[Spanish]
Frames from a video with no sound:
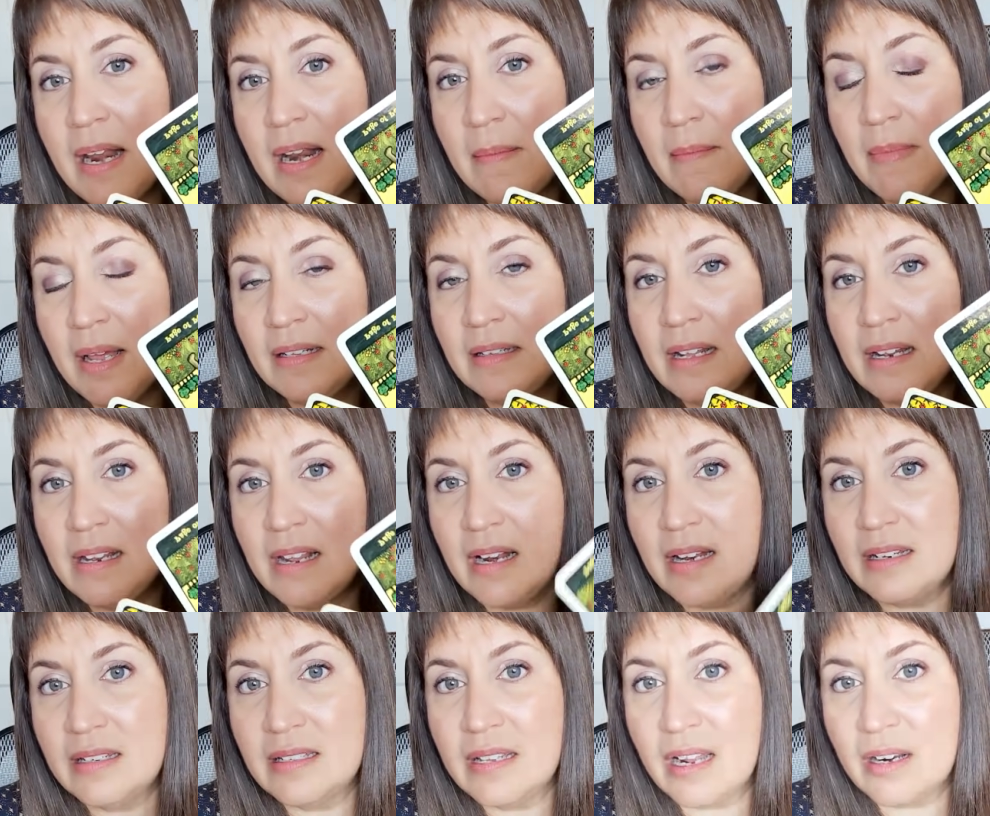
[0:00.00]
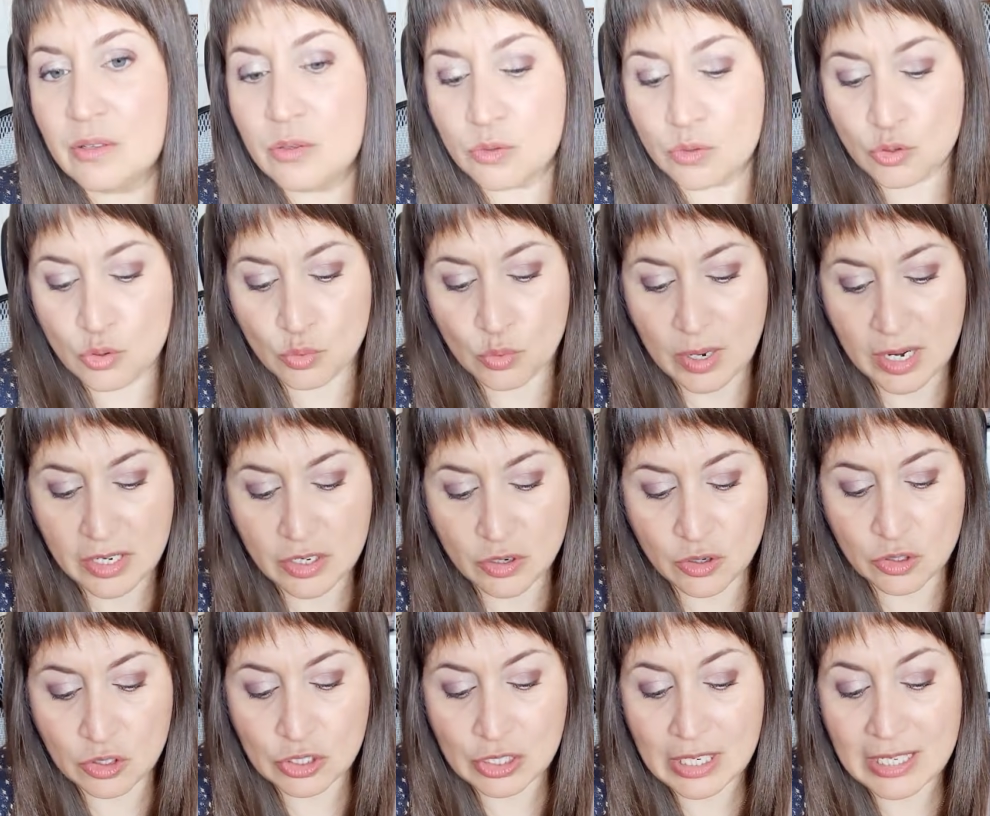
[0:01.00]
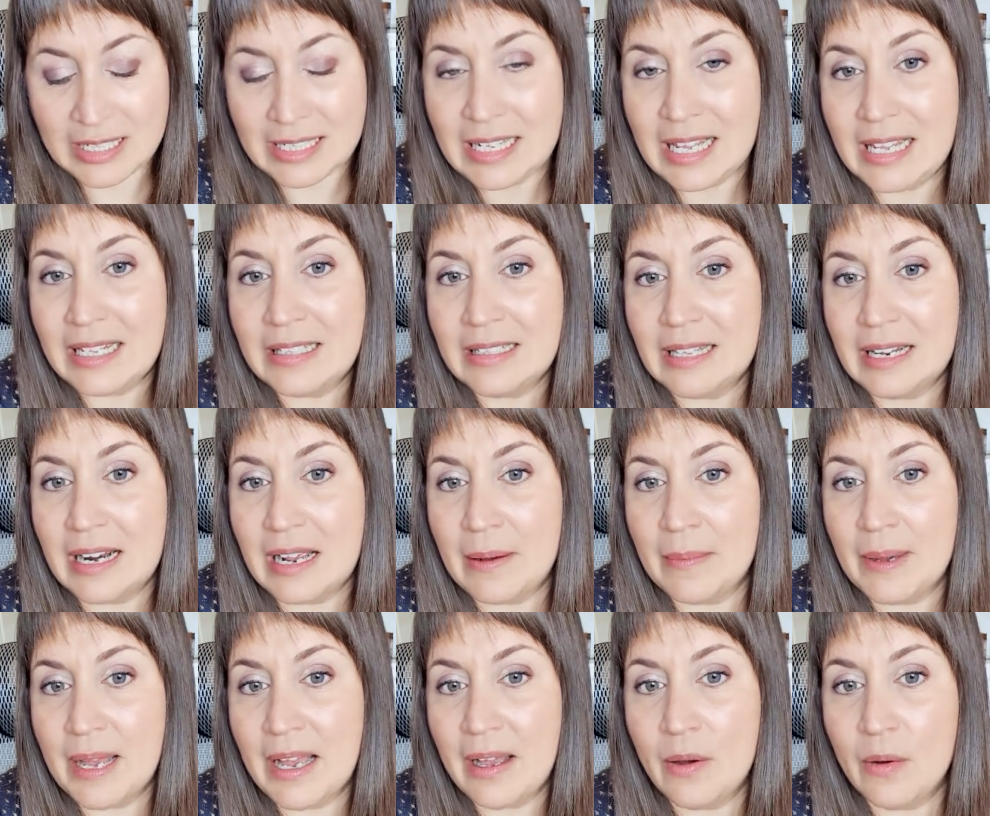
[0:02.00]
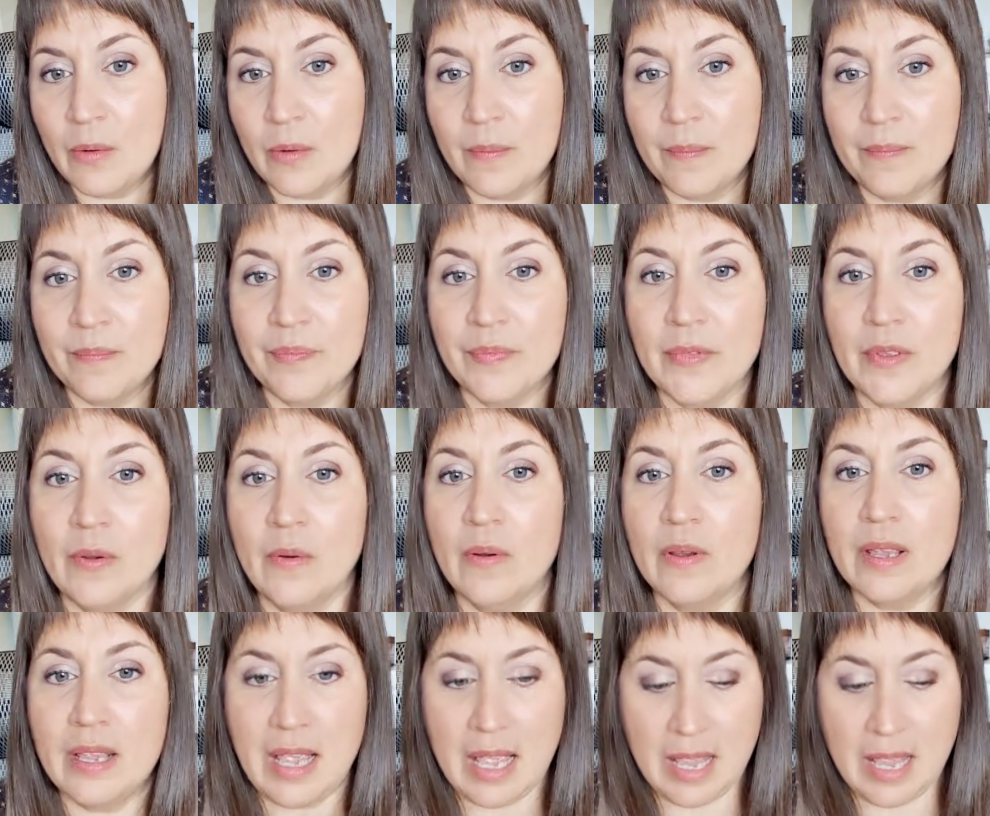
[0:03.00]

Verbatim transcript: materializar tus sueños de trabajo, ¿ok?